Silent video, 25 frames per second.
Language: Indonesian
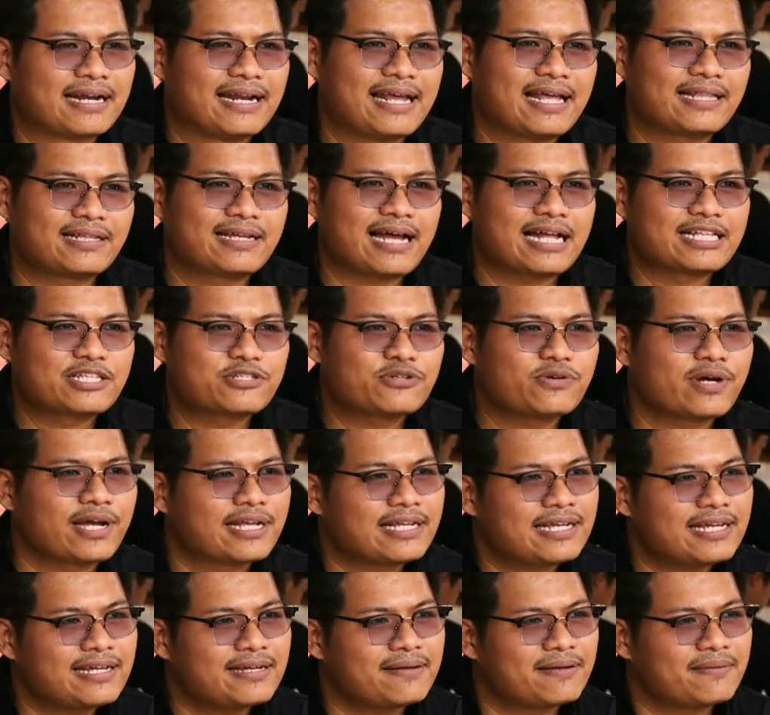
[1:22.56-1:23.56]
ngelihat katsu
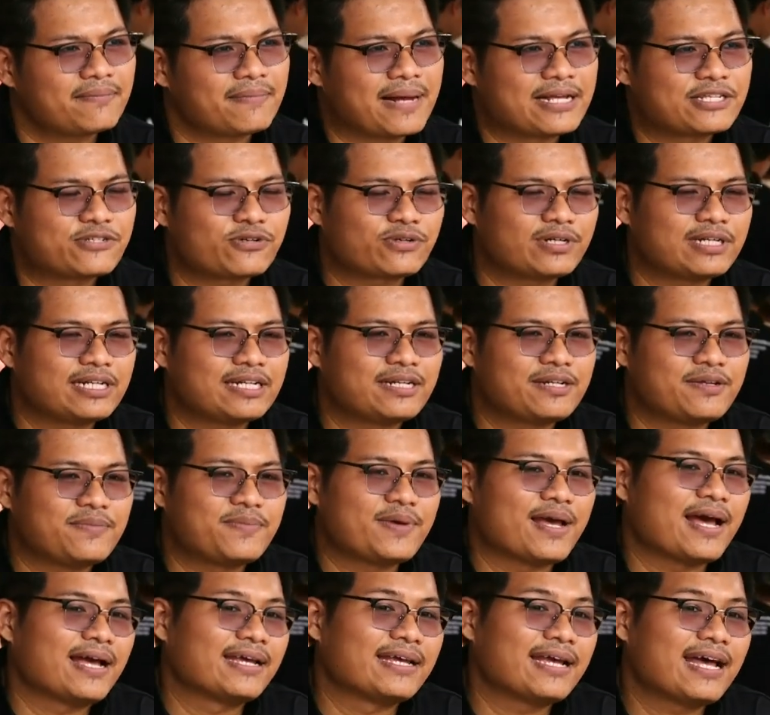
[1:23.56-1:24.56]
kayaknya masuk nih di
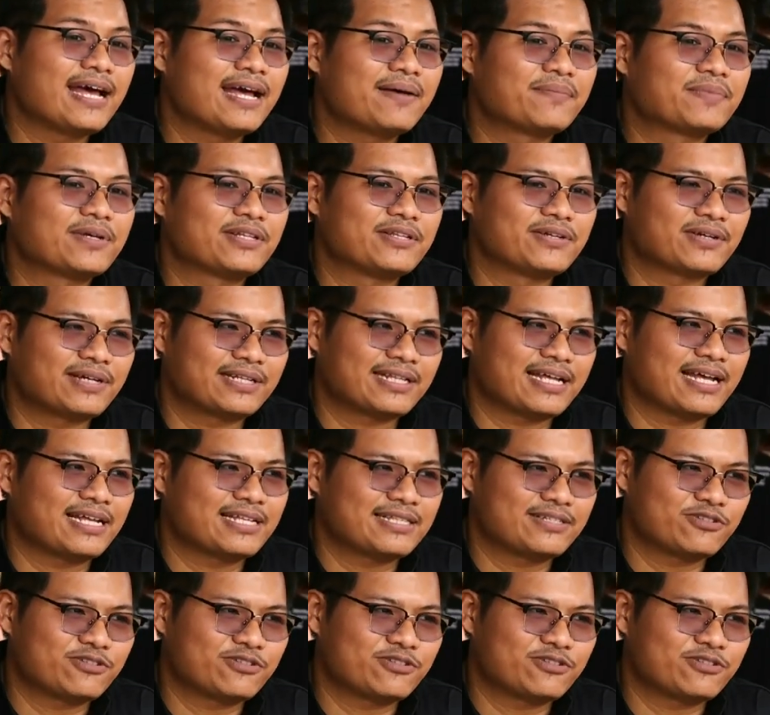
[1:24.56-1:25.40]
mie ayam gitu. Kita